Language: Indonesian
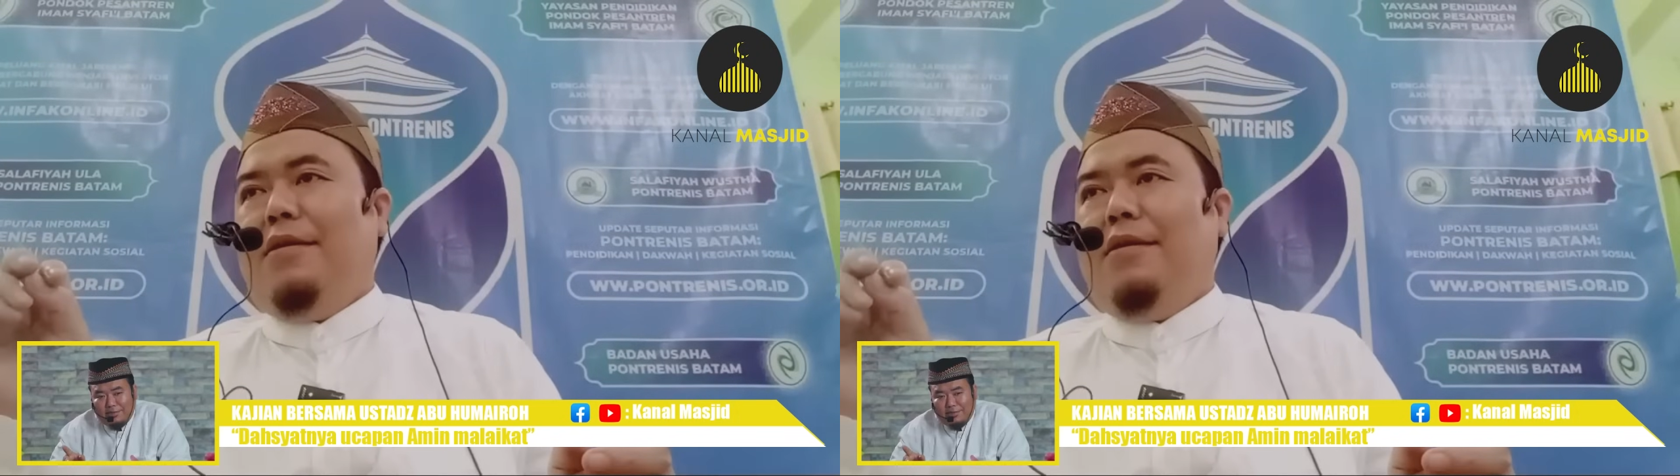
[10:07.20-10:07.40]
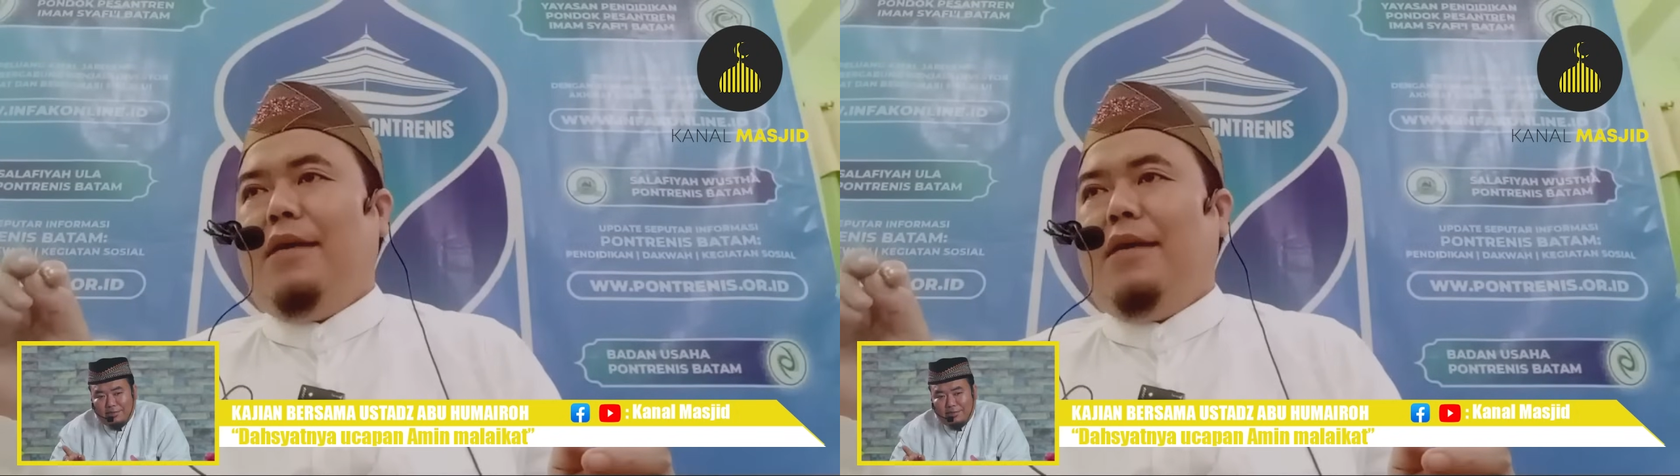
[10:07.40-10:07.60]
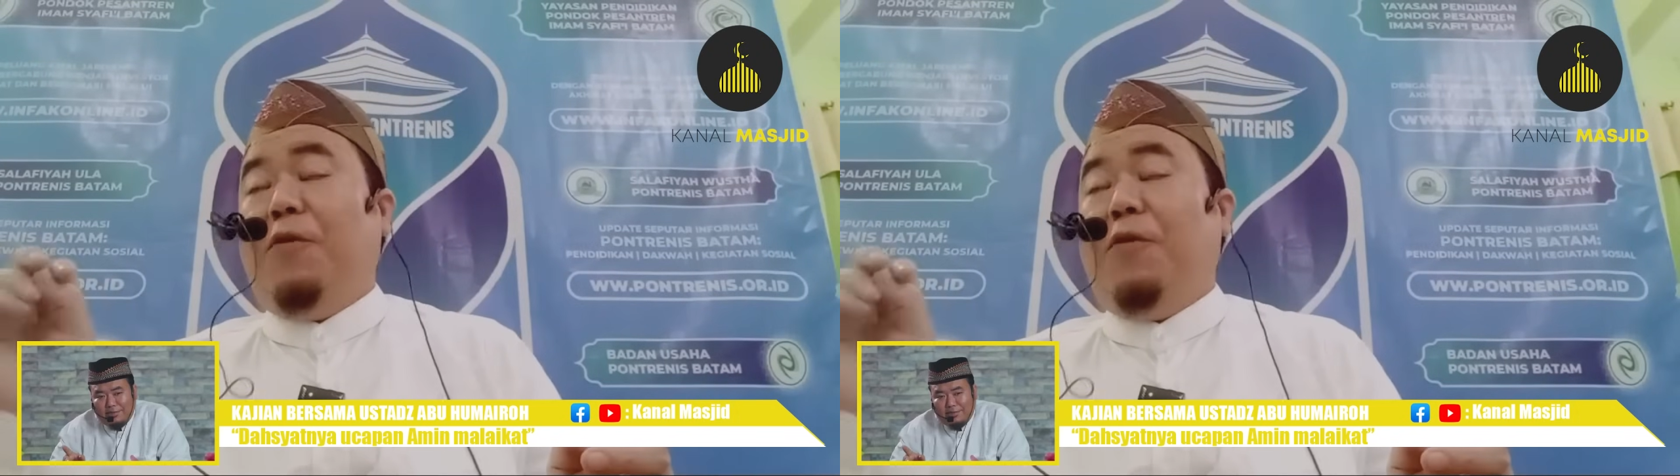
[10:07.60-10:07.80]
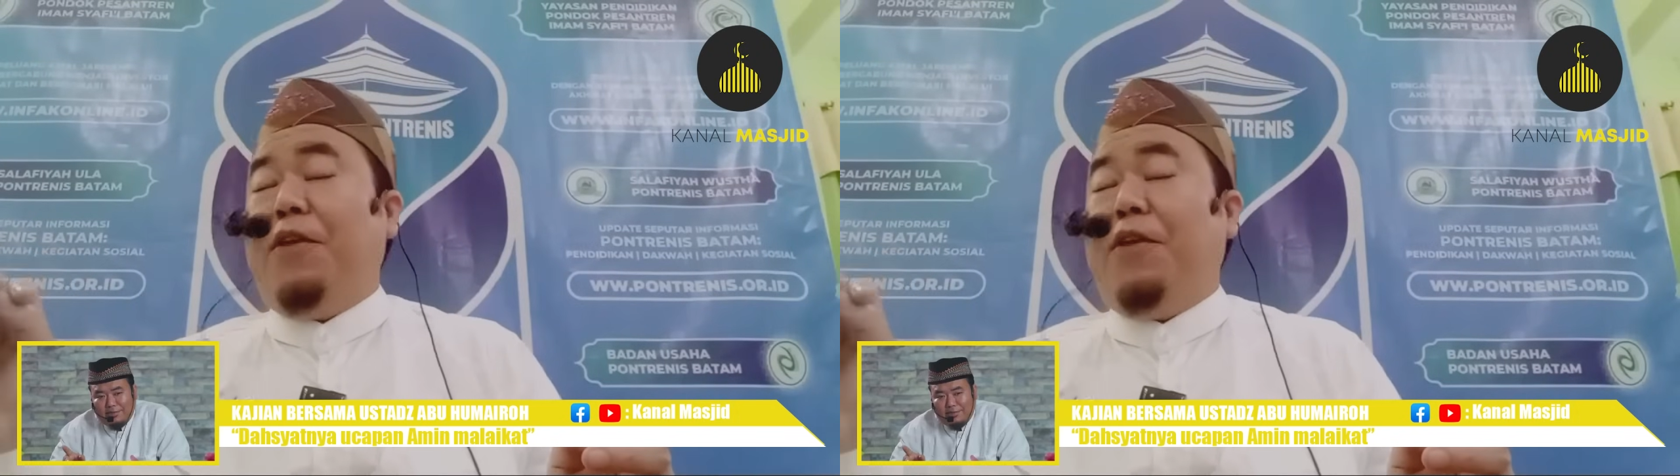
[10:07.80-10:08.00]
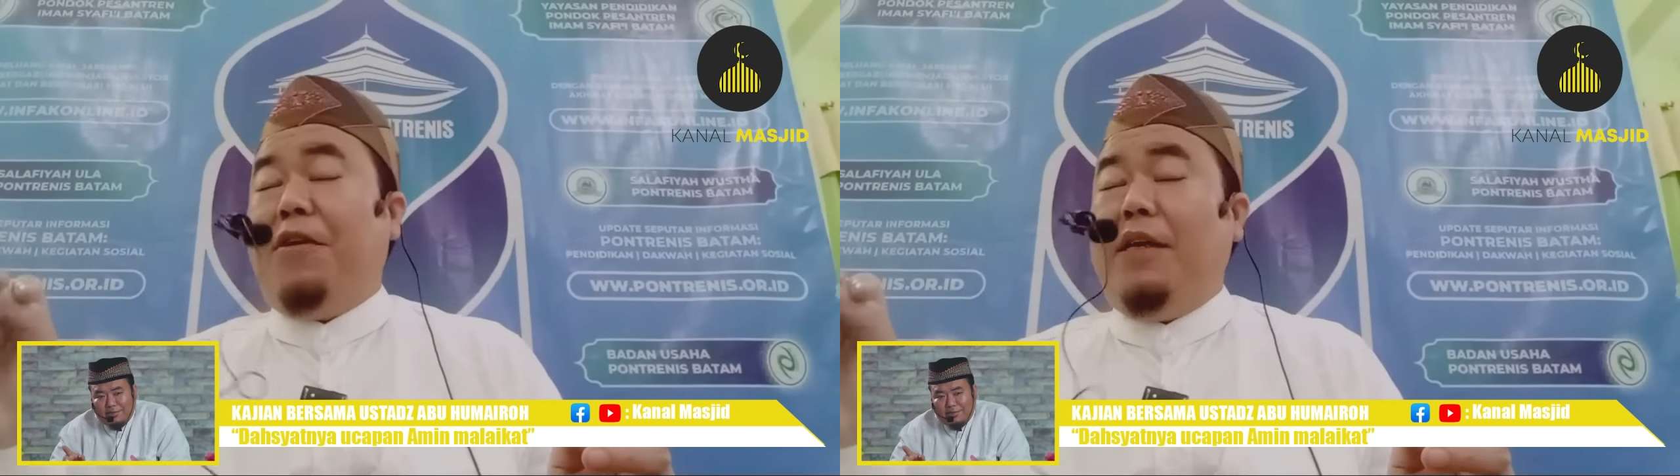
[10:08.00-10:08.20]

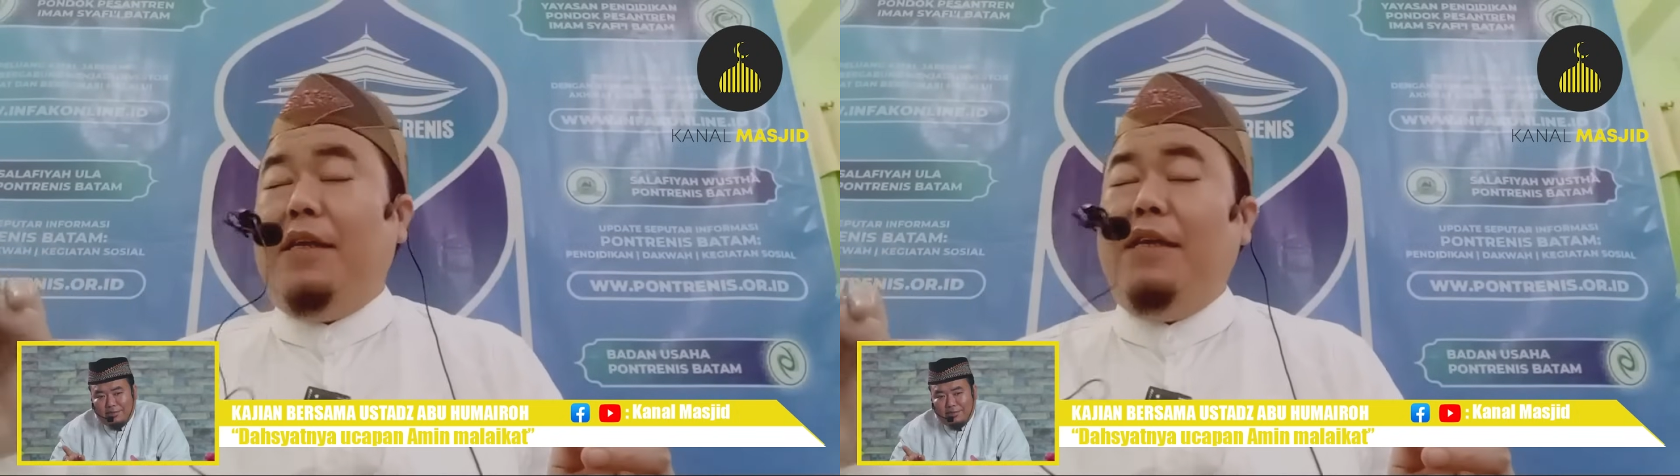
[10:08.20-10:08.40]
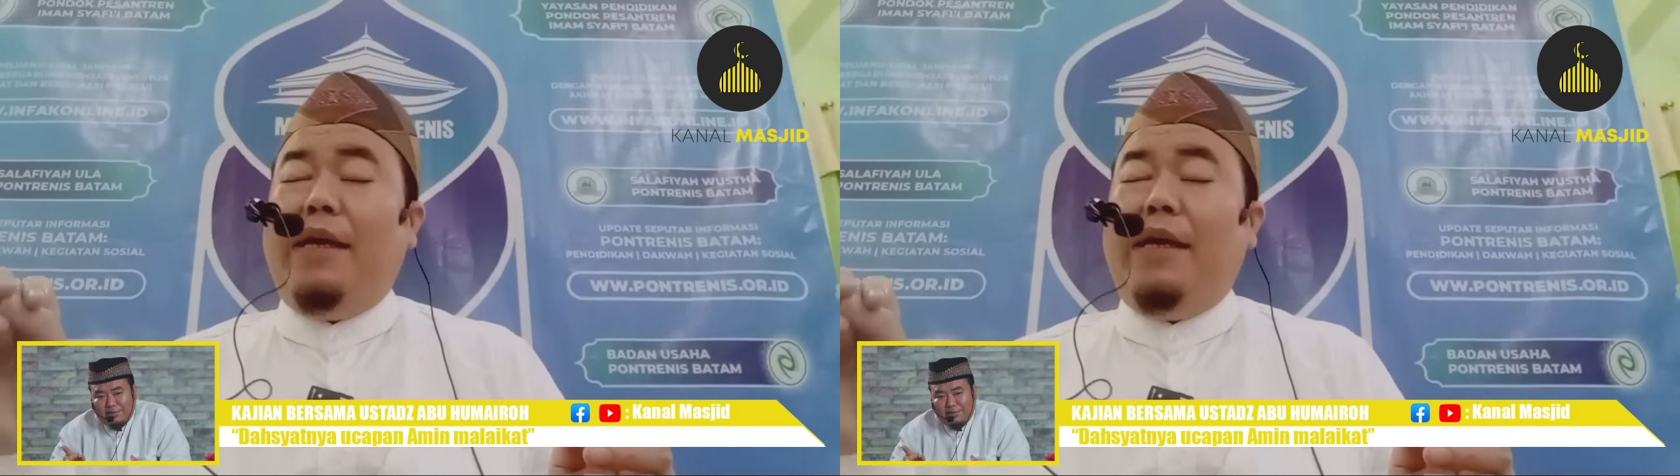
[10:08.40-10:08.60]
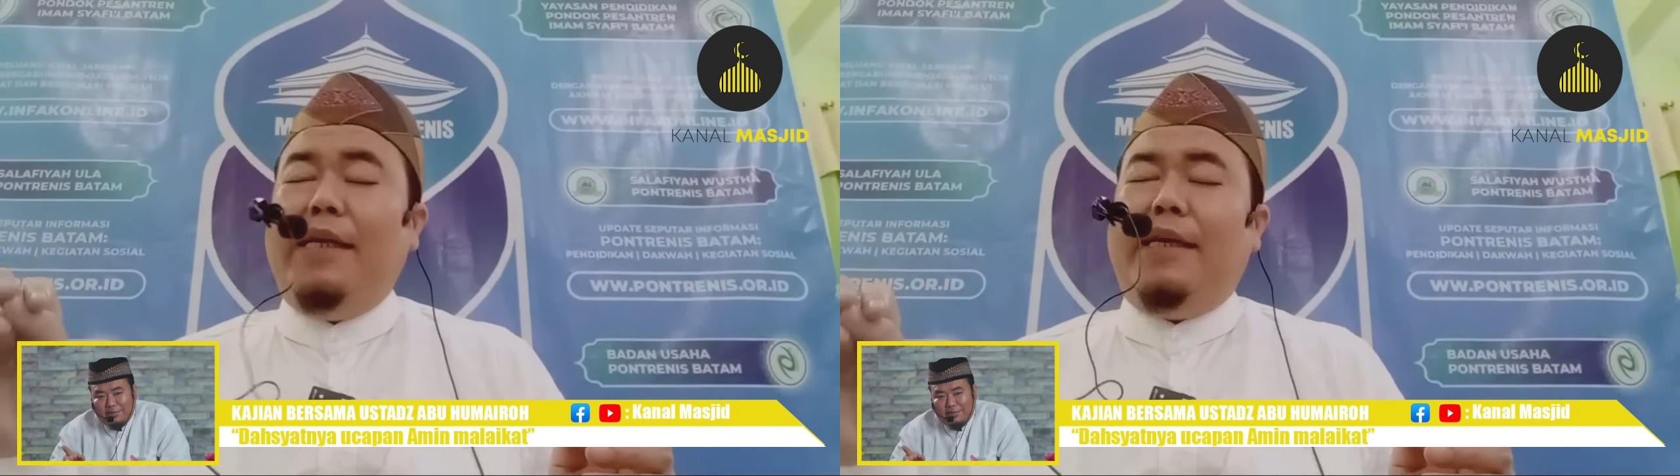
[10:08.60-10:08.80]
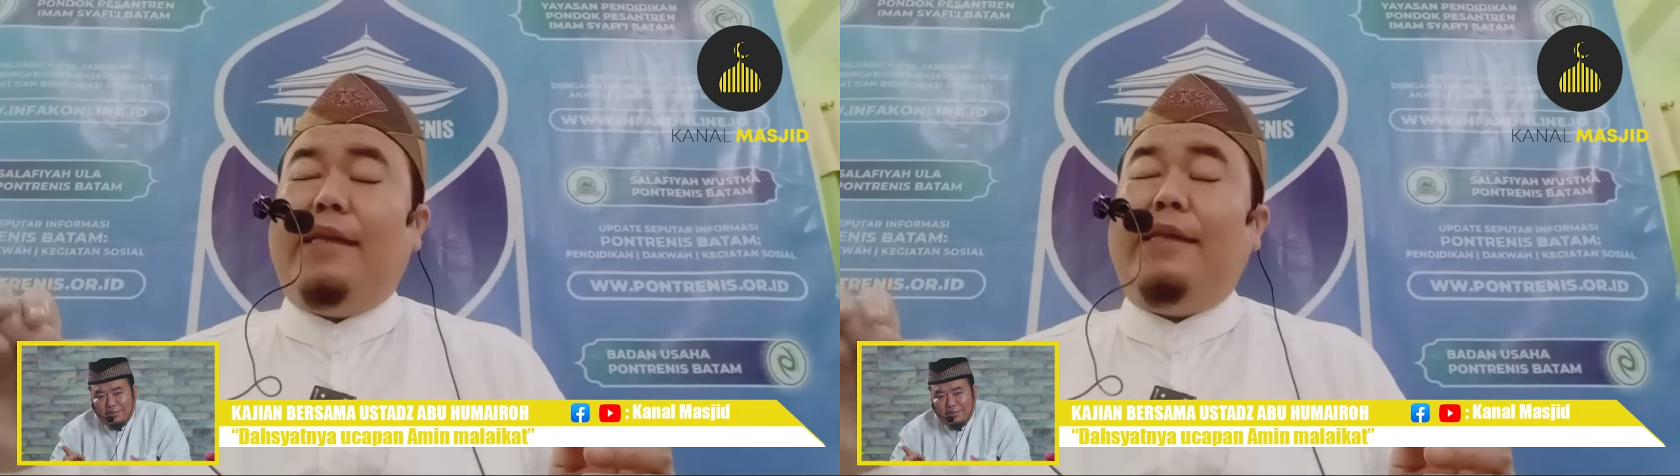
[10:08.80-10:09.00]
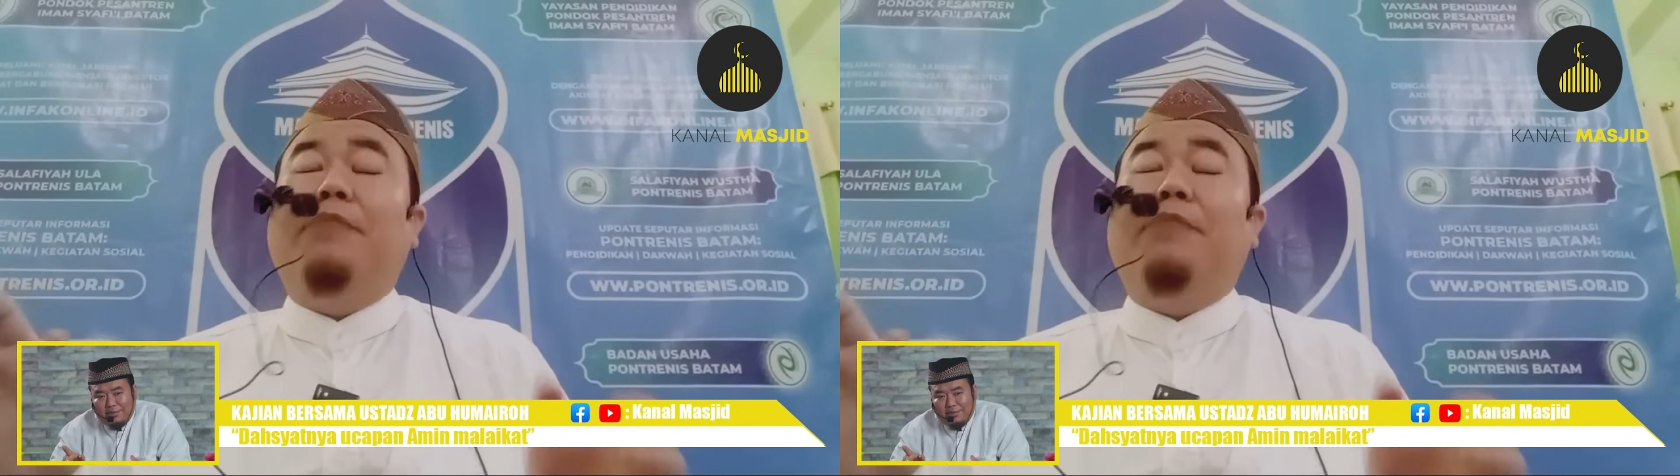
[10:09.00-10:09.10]
Hafazah ini malaikat